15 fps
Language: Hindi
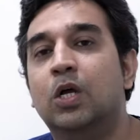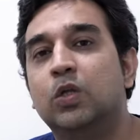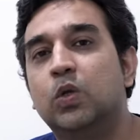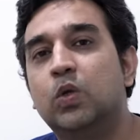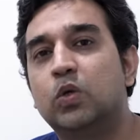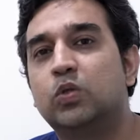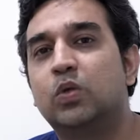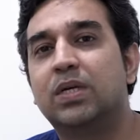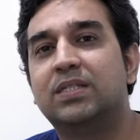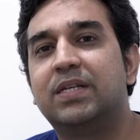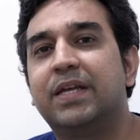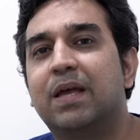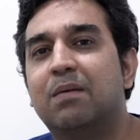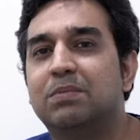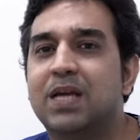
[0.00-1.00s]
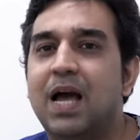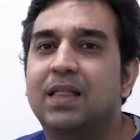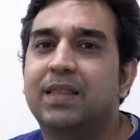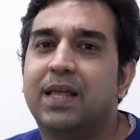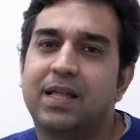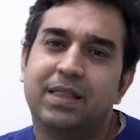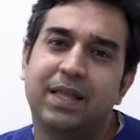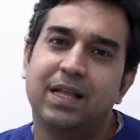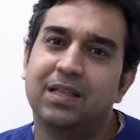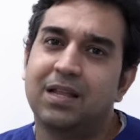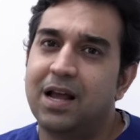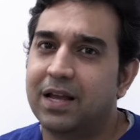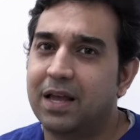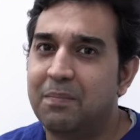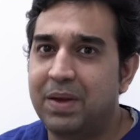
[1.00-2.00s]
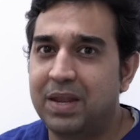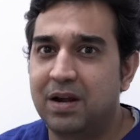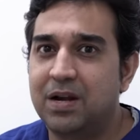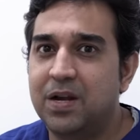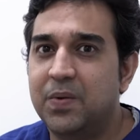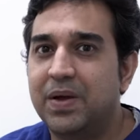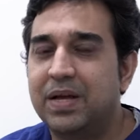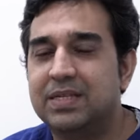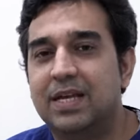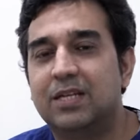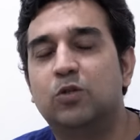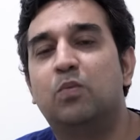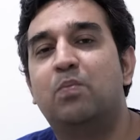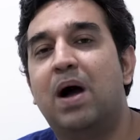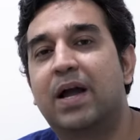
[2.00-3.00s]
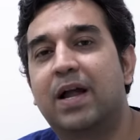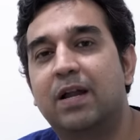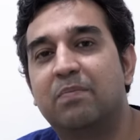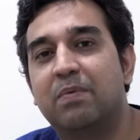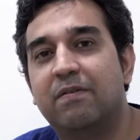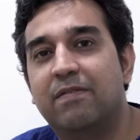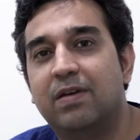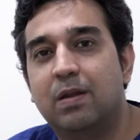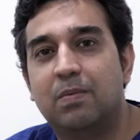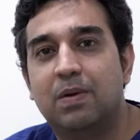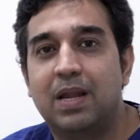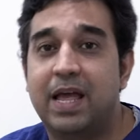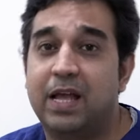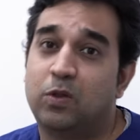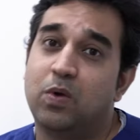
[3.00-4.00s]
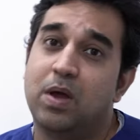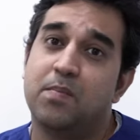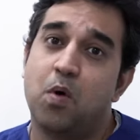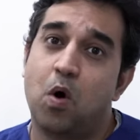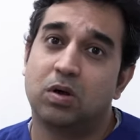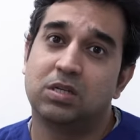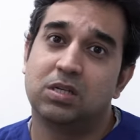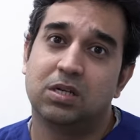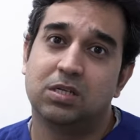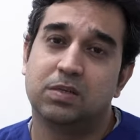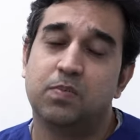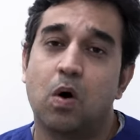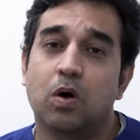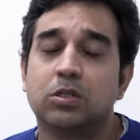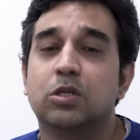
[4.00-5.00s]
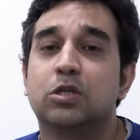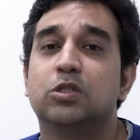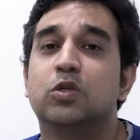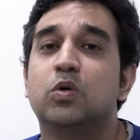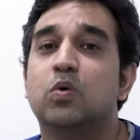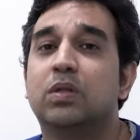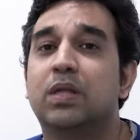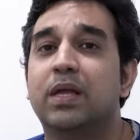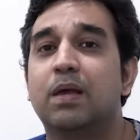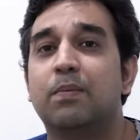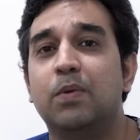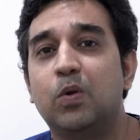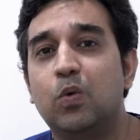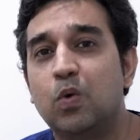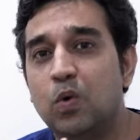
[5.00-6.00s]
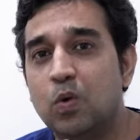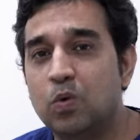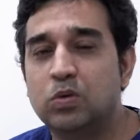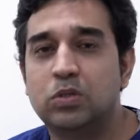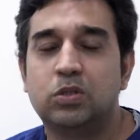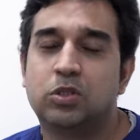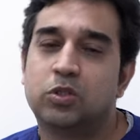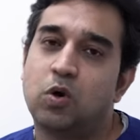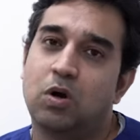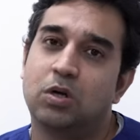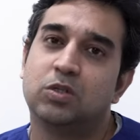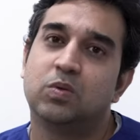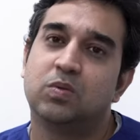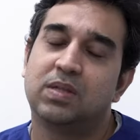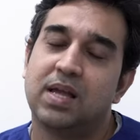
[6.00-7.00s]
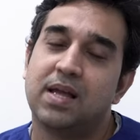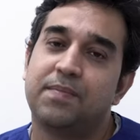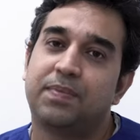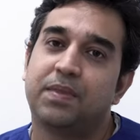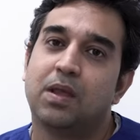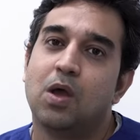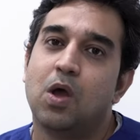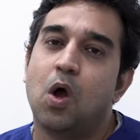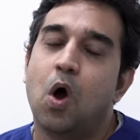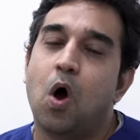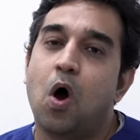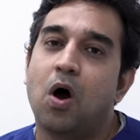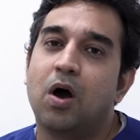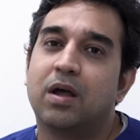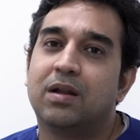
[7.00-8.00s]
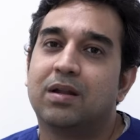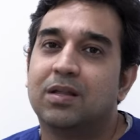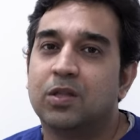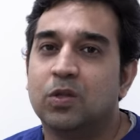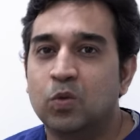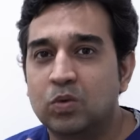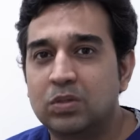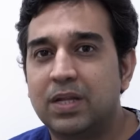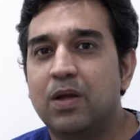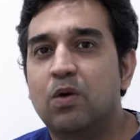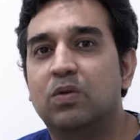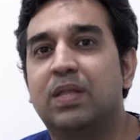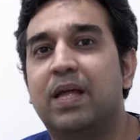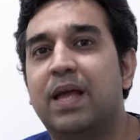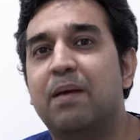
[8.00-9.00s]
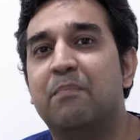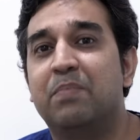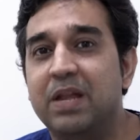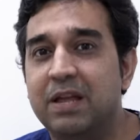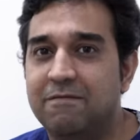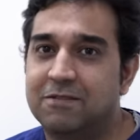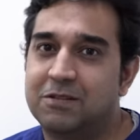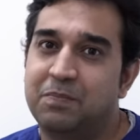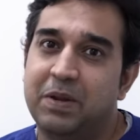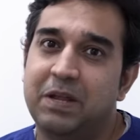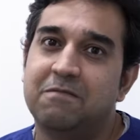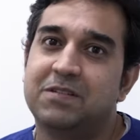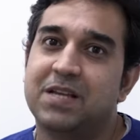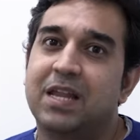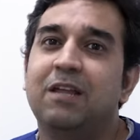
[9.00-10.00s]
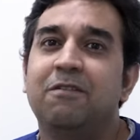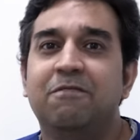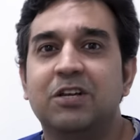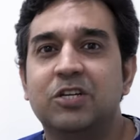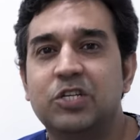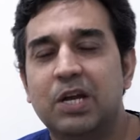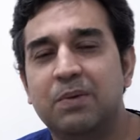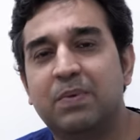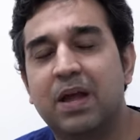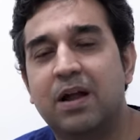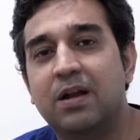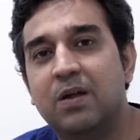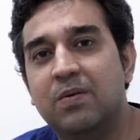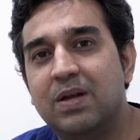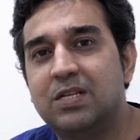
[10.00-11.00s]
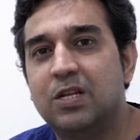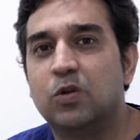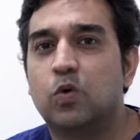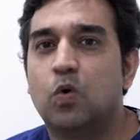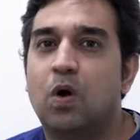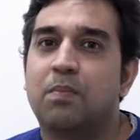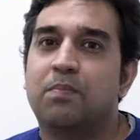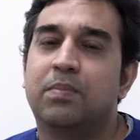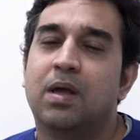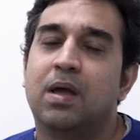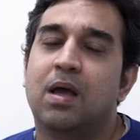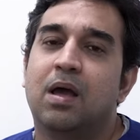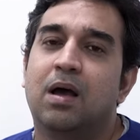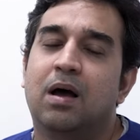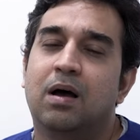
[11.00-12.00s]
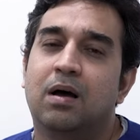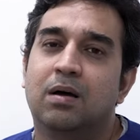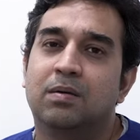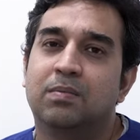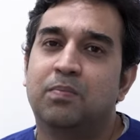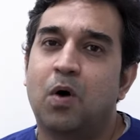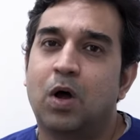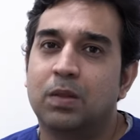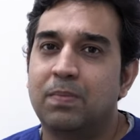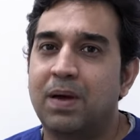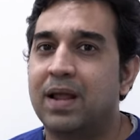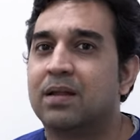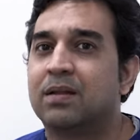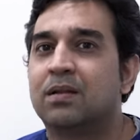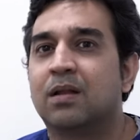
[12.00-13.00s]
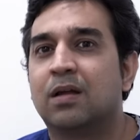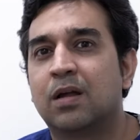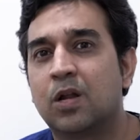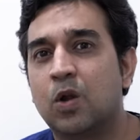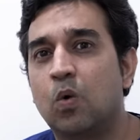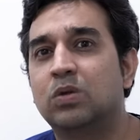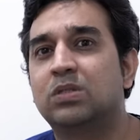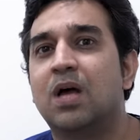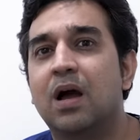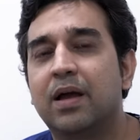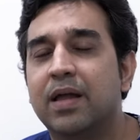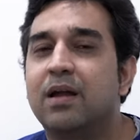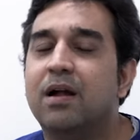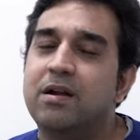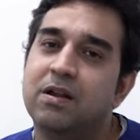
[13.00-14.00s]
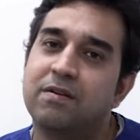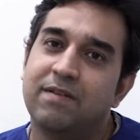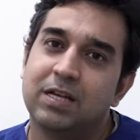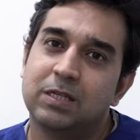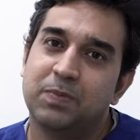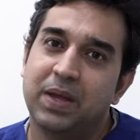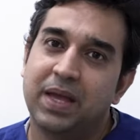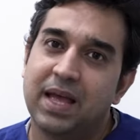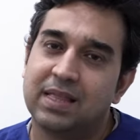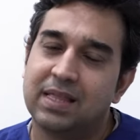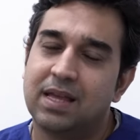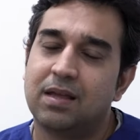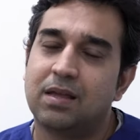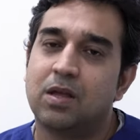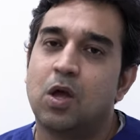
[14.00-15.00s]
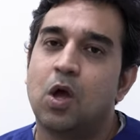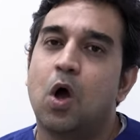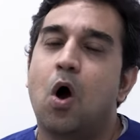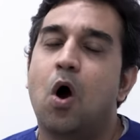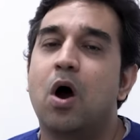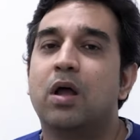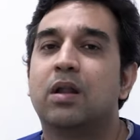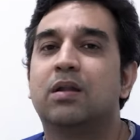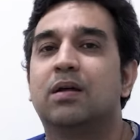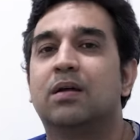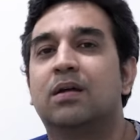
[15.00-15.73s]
तो दोस्तों जैसे कि हम जानते हैं तीन तरह के मेन अंडरवेयर्स हैं जो मार्केट में अवेलेबल हैं एक तो हैं बॉक्सर्स बॉक्सर्स जो होते हैं बिल्कुल लूज शॉर्ट्स होते हैं और दूसरे होते हैं ब्रीफ्स ब्रीफ्स यानी वी शेप के अंडरवेयर जिनको हम बहुत बार क्लोज हगिंग अंडरवेयर्स भी कहते हैं और